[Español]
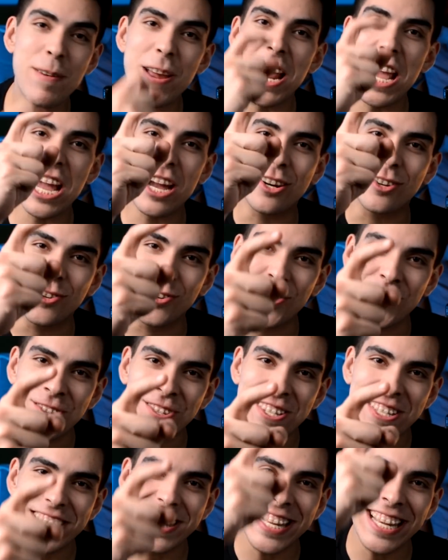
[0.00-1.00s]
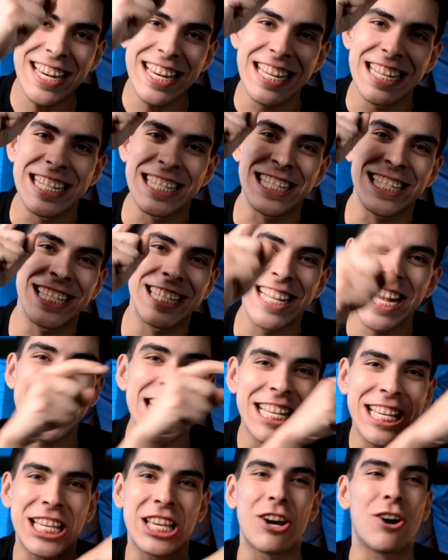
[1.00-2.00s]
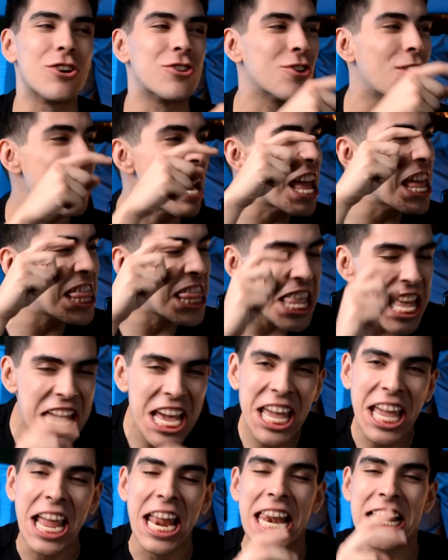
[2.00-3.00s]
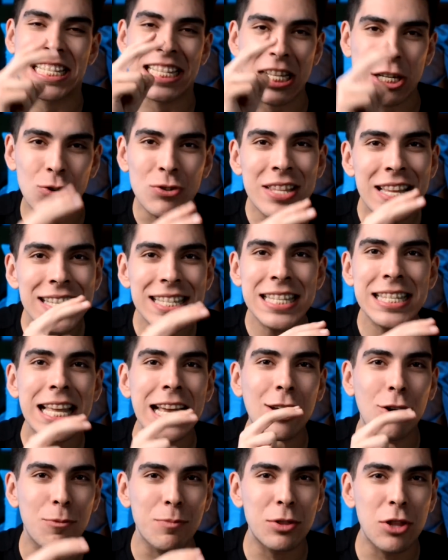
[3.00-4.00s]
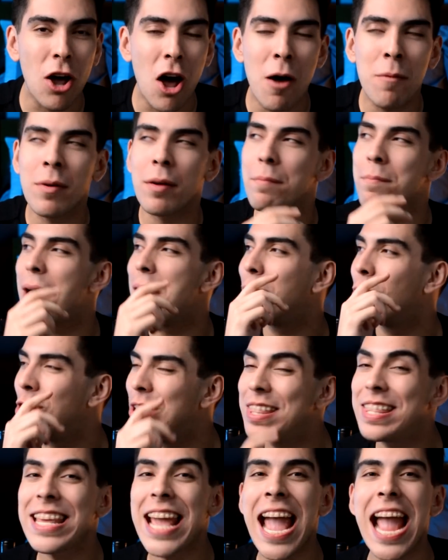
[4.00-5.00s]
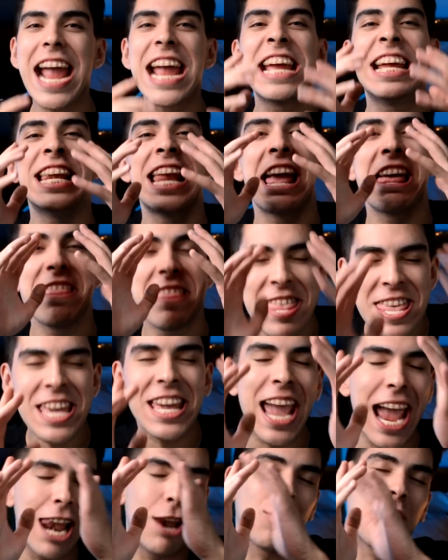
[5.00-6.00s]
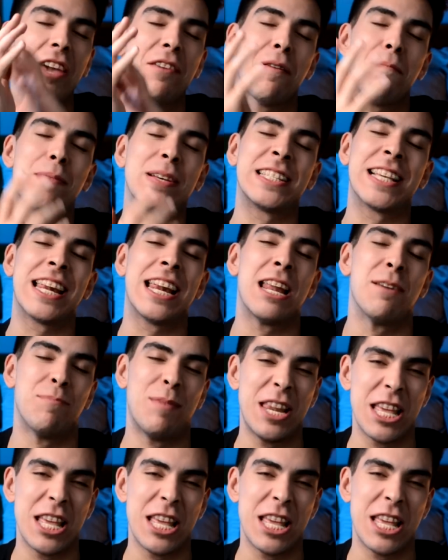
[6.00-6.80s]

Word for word: Pregúntenle a Sergio, yo le dije en la segunda cita con Tom, me volteé y le dije lo que iba a pasar en la